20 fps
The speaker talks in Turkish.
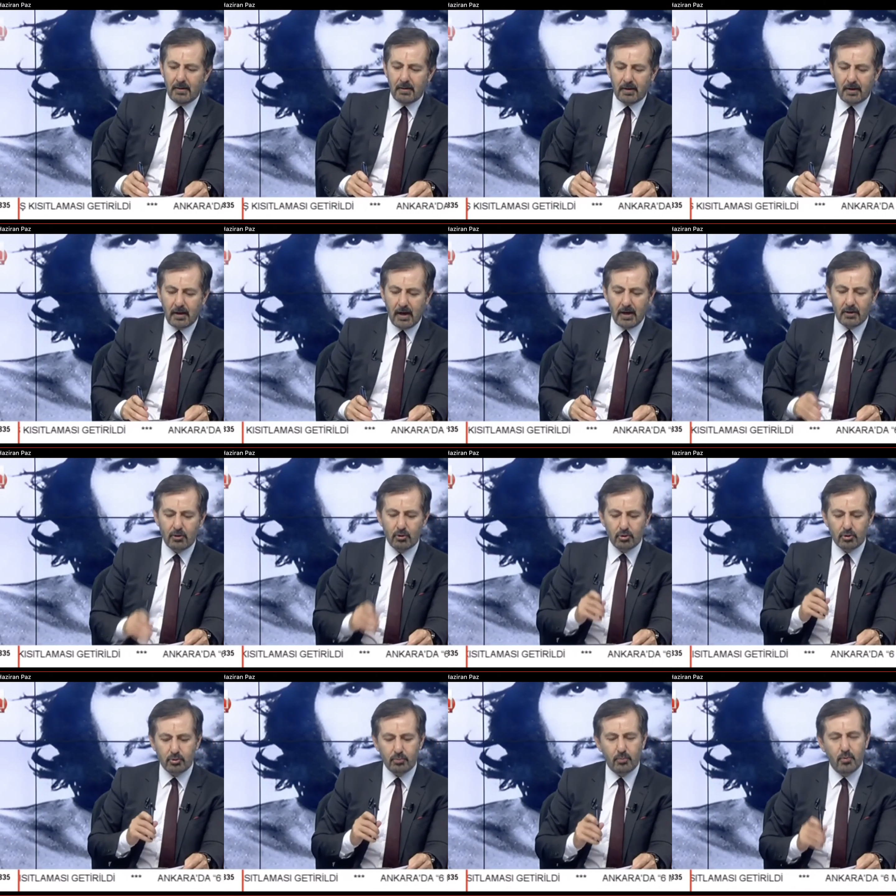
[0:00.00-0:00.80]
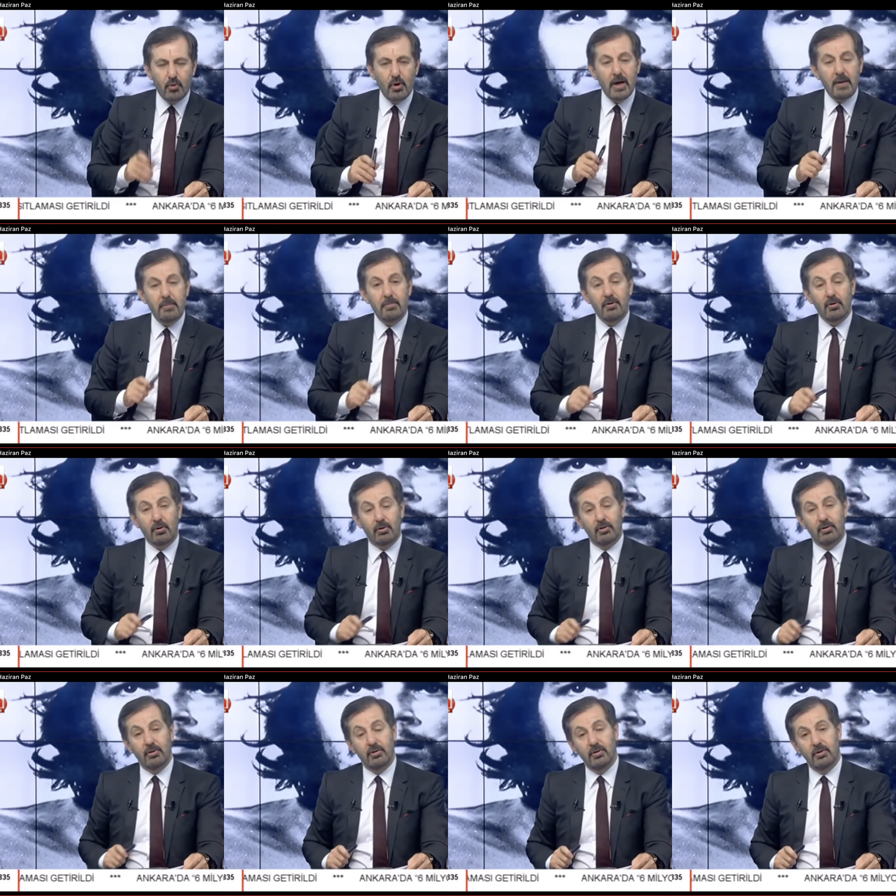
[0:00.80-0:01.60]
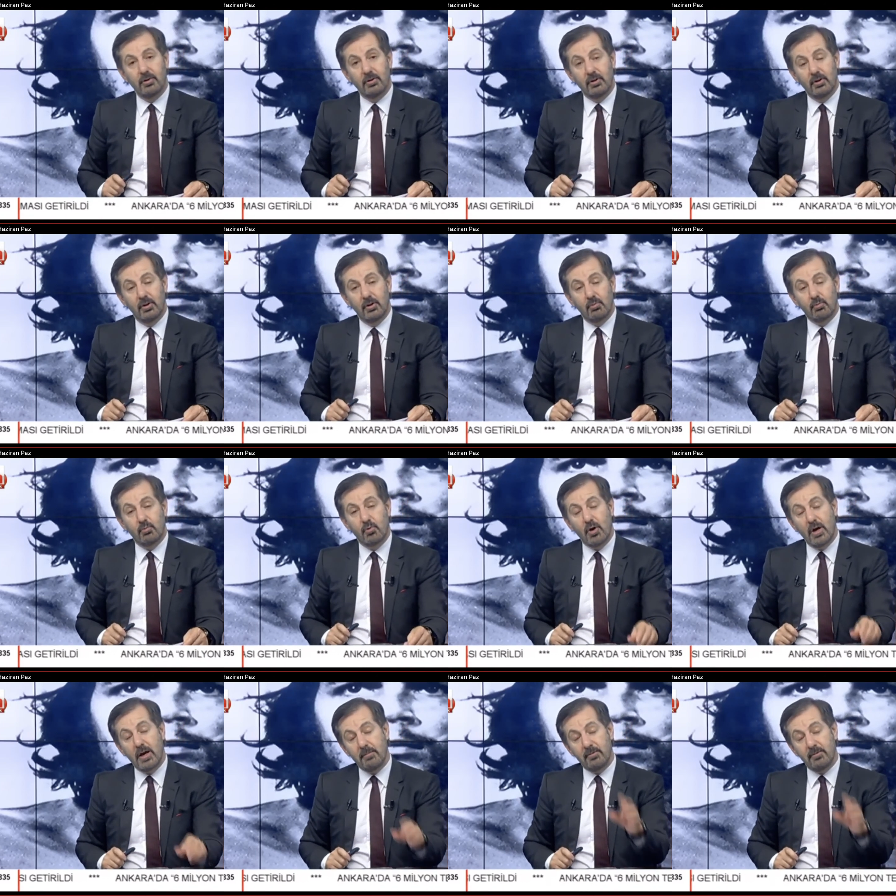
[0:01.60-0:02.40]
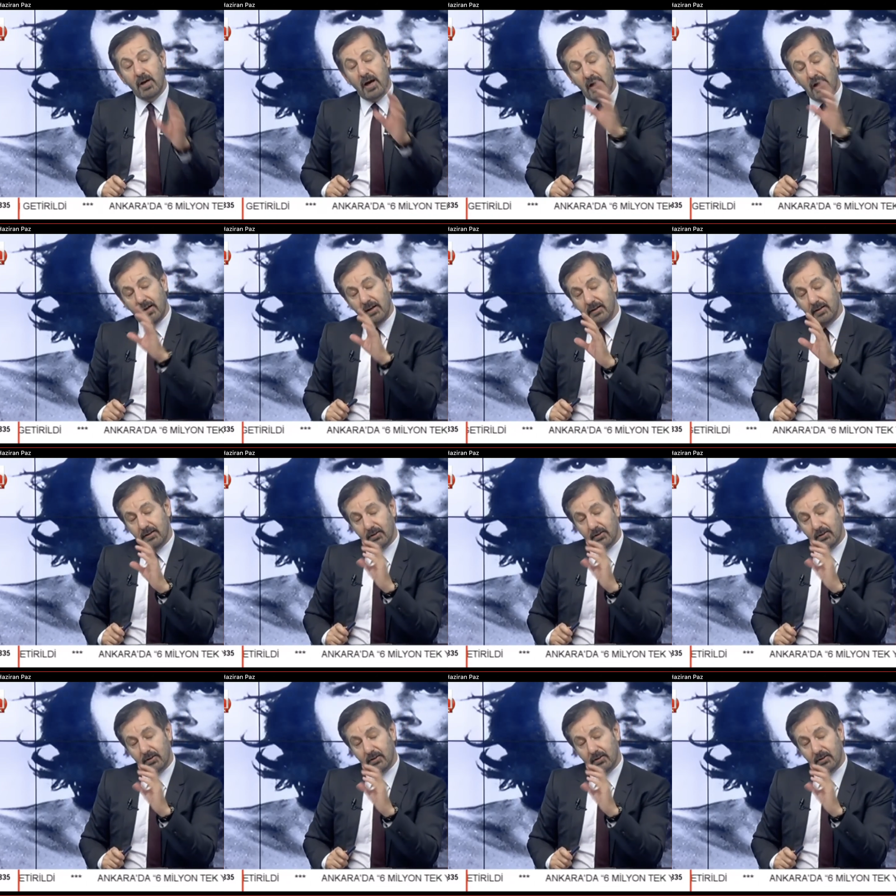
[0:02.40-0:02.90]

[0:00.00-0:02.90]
Carlos Pueblo, Puebla